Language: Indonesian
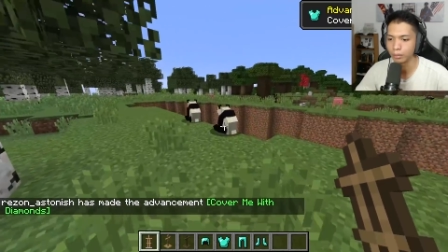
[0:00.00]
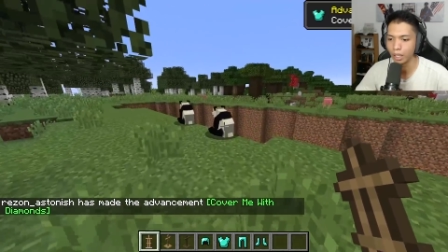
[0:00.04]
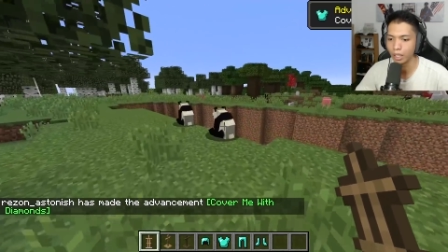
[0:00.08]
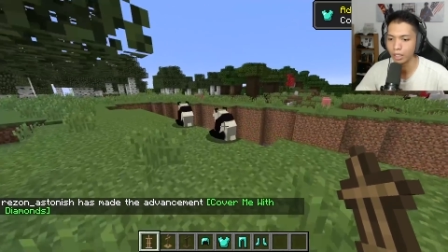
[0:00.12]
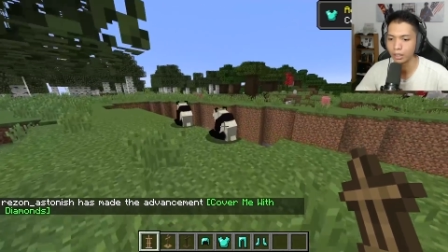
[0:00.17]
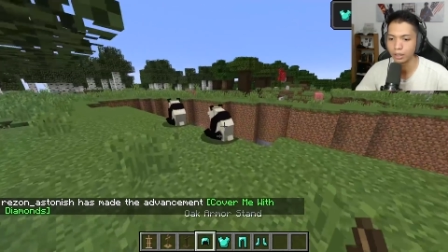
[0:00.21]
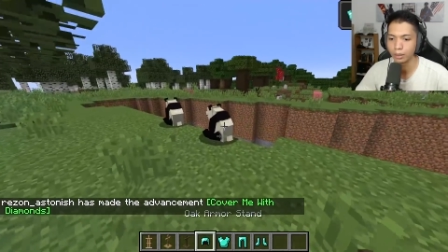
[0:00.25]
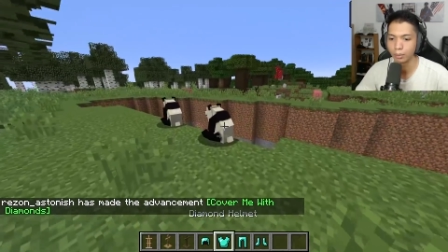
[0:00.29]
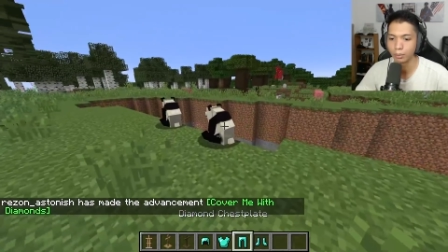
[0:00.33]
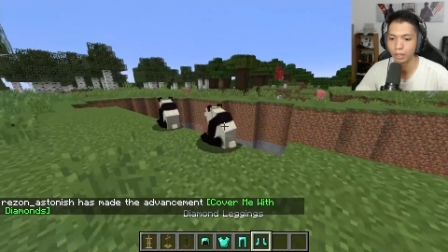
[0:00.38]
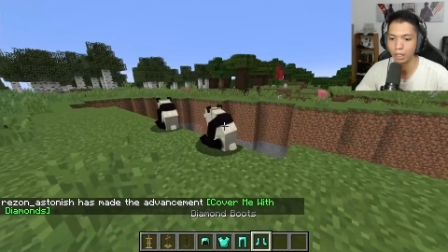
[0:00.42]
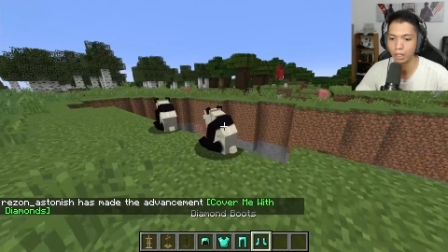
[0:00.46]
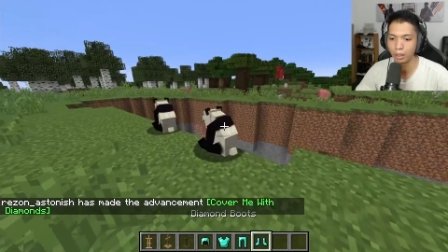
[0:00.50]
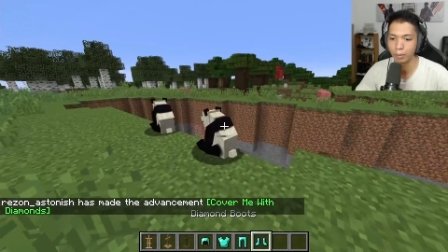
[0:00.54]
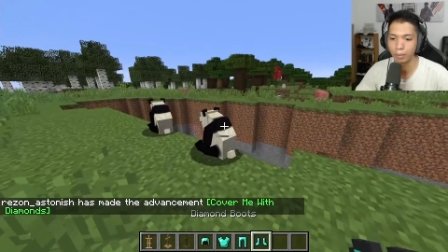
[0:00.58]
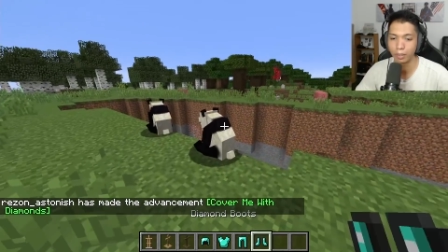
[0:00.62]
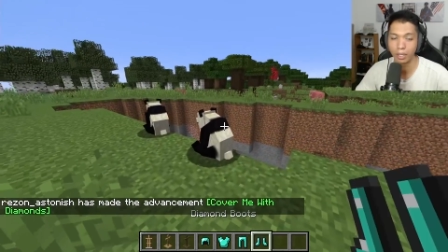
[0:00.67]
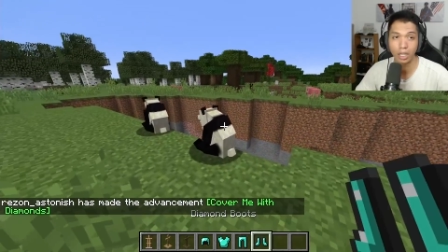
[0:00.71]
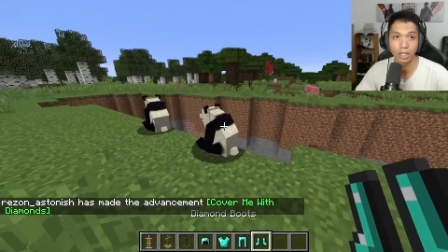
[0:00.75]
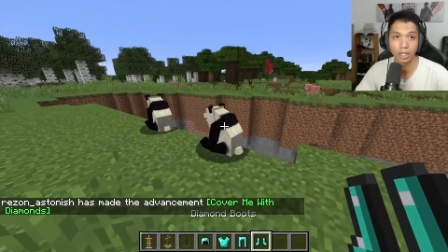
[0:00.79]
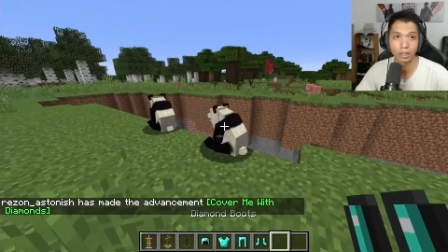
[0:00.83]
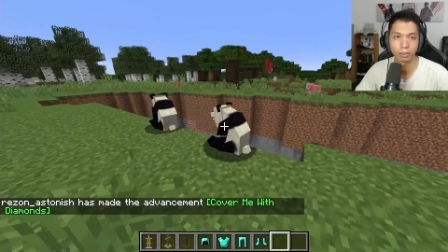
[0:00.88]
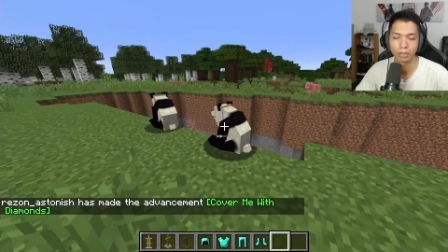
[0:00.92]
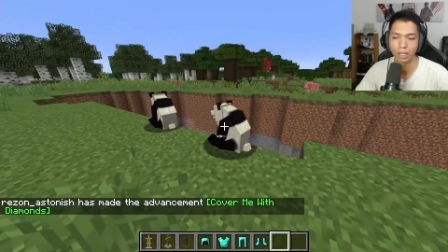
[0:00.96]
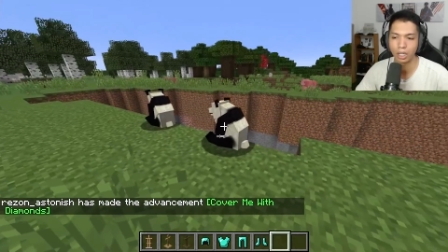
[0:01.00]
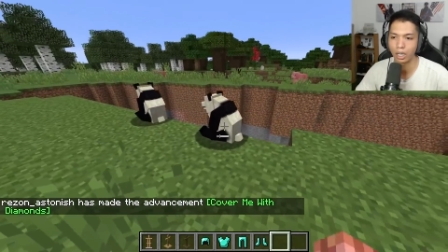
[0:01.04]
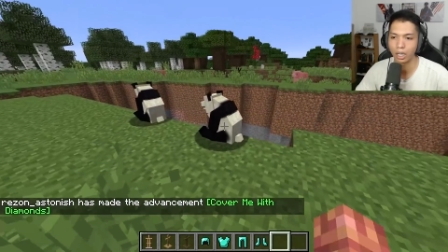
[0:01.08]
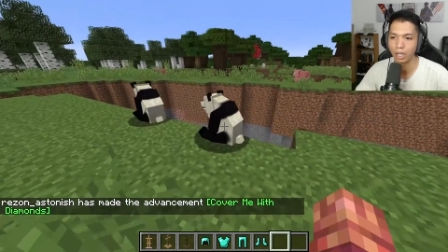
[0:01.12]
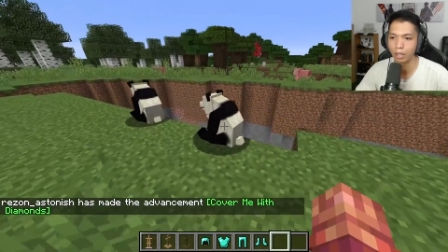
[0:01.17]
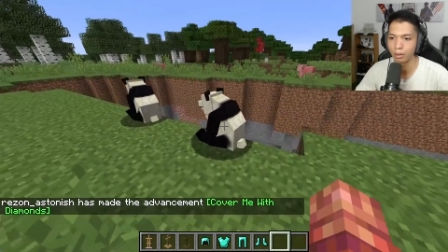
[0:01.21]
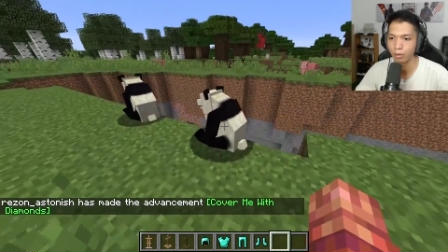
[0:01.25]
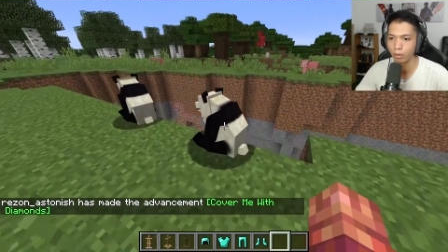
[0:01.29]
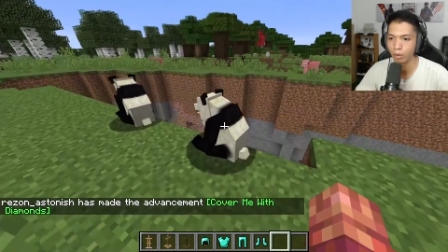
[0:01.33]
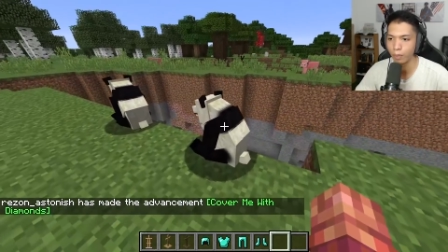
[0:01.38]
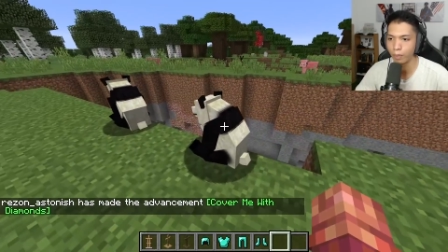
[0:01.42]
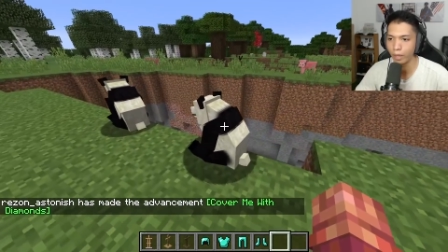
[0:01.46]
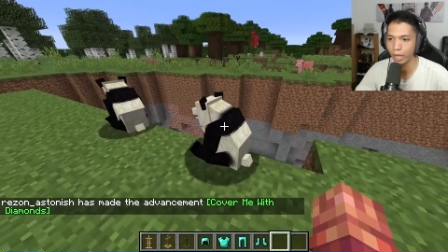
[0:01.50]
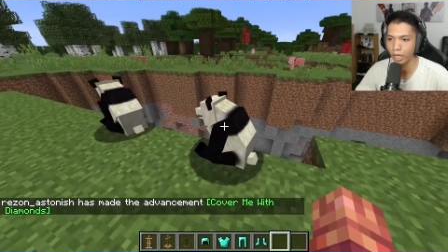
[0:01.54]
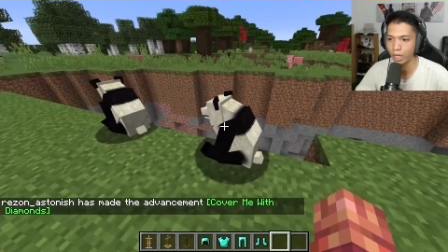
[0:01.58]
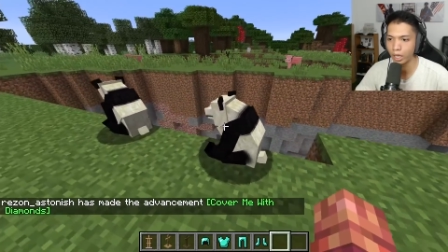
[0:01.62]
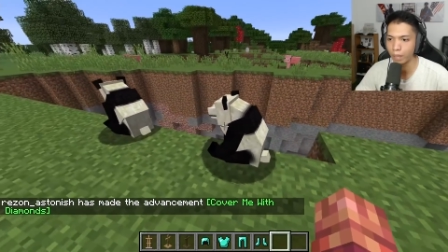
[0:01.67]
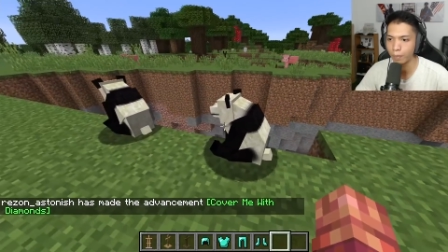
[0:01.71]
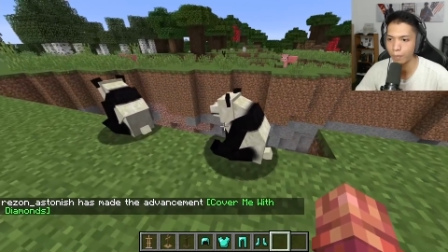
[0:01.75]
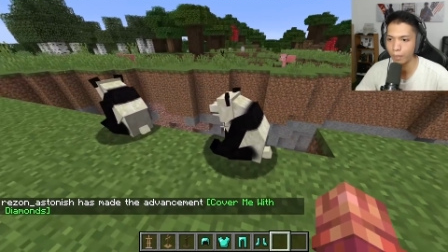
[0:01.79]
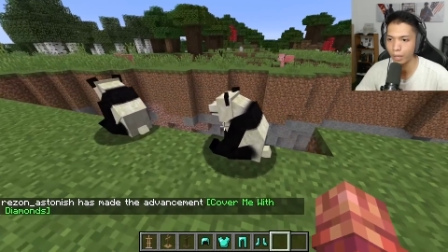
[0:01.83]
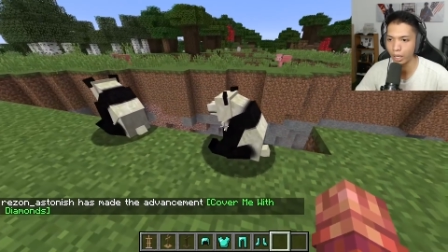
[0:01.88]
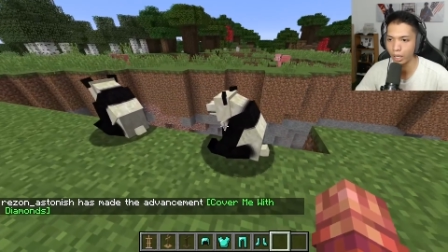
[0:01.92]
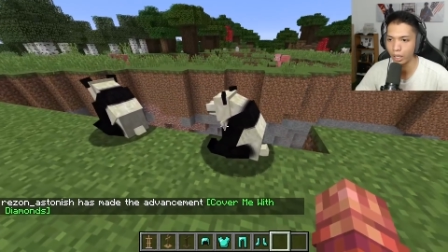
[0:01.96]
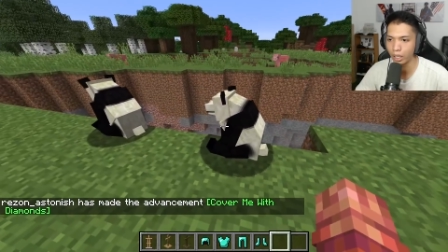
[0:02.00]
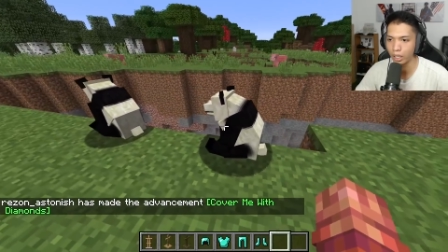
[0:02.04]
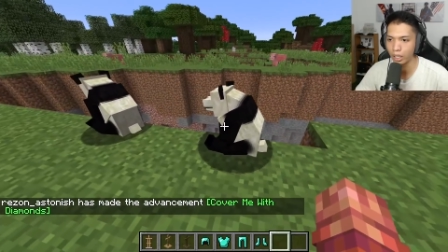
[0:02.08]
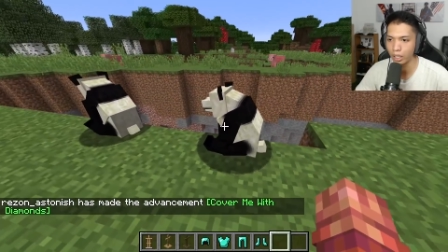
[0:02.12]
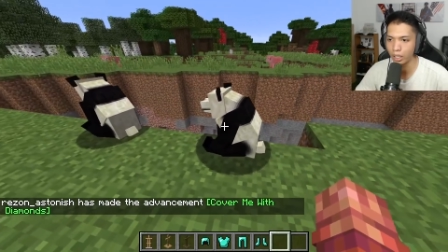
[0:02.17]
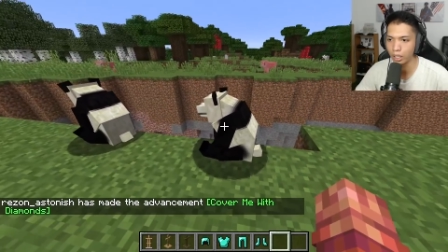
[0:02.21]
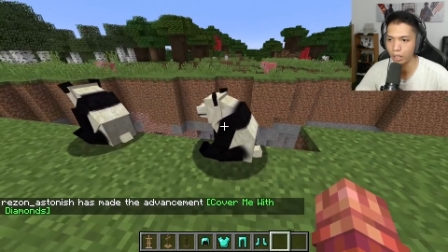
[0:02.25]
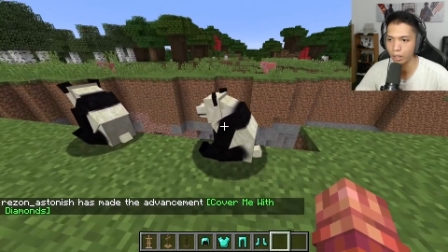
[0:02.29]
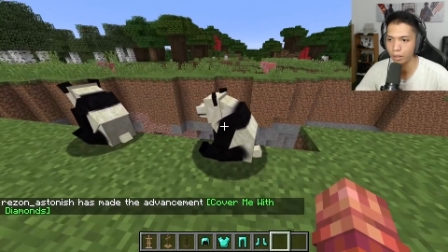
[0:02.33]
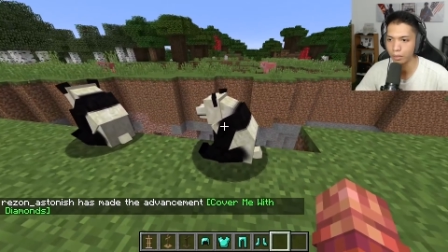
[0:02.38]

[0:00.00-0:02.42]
sebentar, sebentar, sebentar, sebentar ya. ya. pengen ngeprank ini.